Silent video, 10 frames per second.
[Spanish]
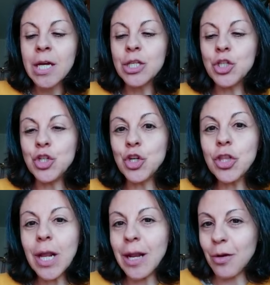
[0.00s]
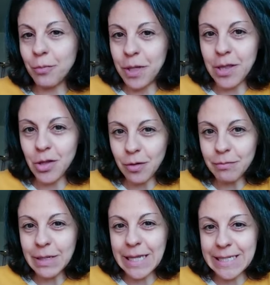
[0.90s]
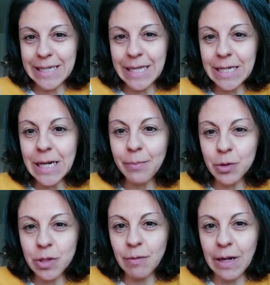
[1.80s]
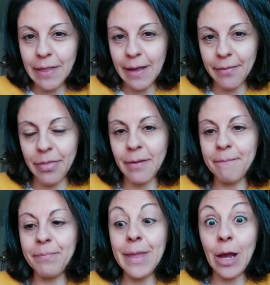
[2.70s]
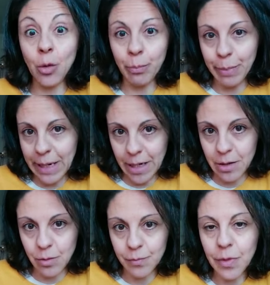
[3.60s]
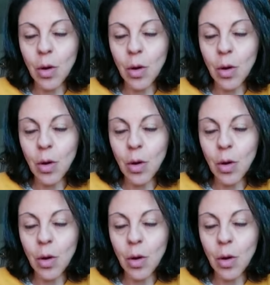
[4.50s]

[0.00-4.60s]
Yo te recomiendo que si tienes la posibilidad de comprarlo